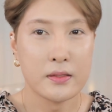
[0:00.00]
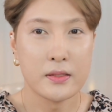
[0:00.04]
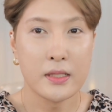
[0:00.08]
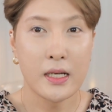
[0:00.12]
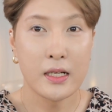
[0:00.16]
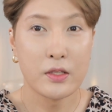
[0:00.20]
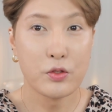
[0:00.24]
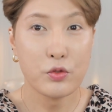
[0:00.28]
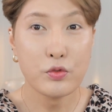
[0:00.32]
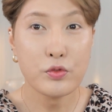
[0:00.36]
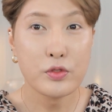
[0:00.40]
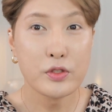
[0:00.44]

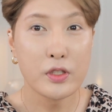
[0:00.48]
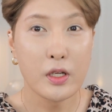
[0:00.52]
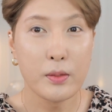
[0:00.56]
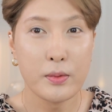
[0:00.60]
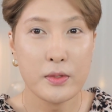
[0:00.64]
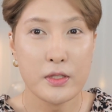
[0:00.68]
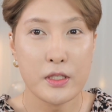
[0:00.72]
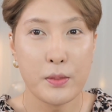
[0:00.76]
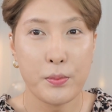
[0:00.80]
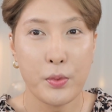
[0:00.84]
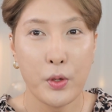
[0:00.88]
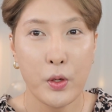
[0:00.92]
자, 눈썹
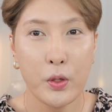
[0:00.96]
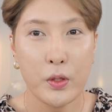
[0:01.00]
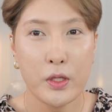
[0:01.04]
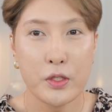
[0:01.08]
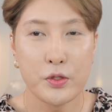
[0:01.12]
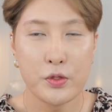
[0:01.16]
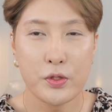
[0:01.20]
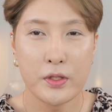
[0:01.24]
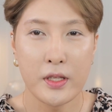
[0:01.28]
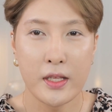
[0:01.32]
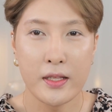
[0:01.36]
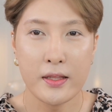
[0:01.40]
이제 표현해
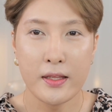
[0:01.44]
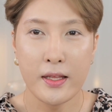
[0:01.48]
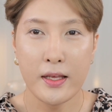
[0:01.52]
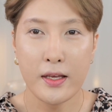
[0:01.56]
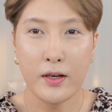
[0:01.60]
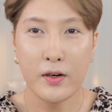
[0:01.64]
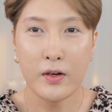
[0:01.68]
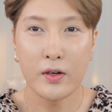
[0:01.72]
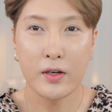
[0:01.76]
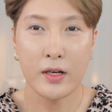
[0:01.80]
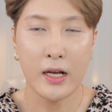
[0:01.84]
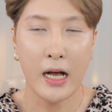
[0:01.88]
줄 텐데요.